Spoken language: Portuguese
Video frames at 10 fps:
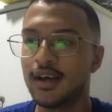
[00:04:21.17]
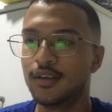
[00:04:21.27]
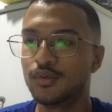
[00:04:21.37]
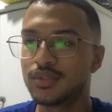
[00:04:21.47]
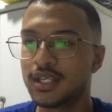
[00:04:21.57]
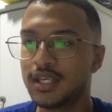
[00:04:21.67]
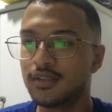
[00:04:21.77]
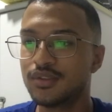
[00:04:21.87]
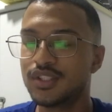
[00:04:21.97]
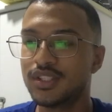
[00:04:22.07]
dos
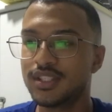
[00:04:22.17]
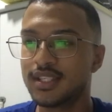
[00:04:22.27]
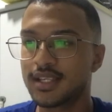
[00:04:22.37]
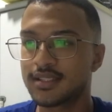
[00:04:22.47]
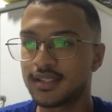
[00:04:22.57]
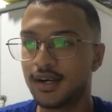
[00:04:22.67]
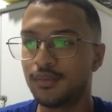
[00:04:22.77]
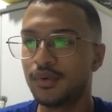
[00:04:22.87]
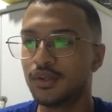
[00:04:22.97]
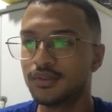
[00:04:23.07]
ritos de iniciação,
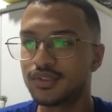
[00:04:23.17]
dos